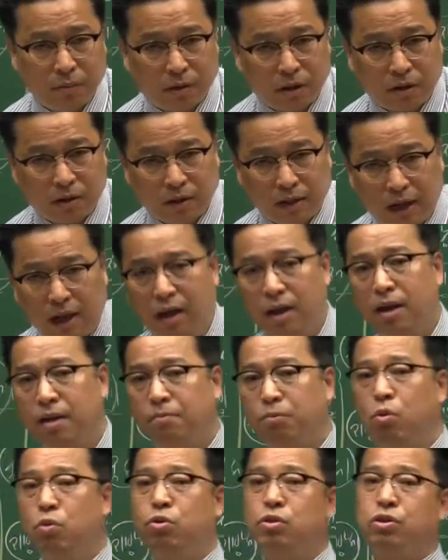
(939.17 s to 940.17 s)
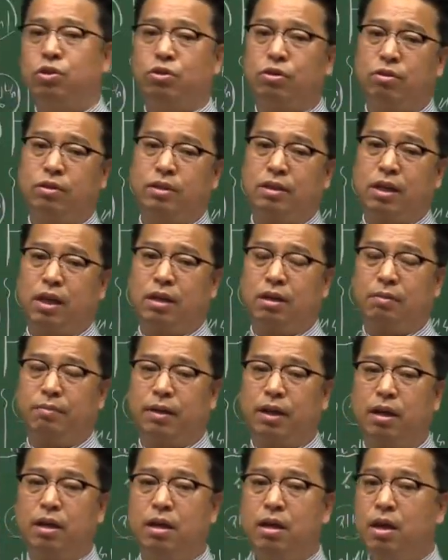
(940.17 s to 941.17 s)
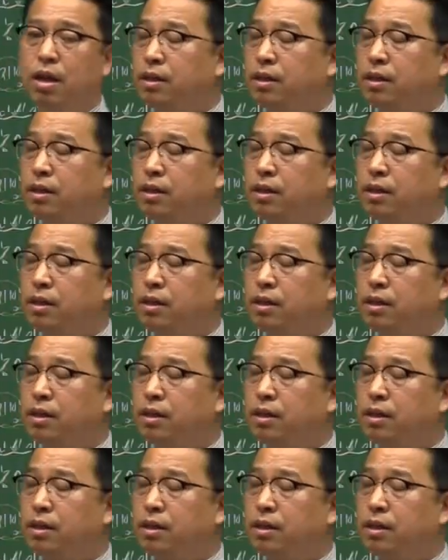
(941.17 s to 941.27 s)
뭐라고 한다? 목적세 그럽니다.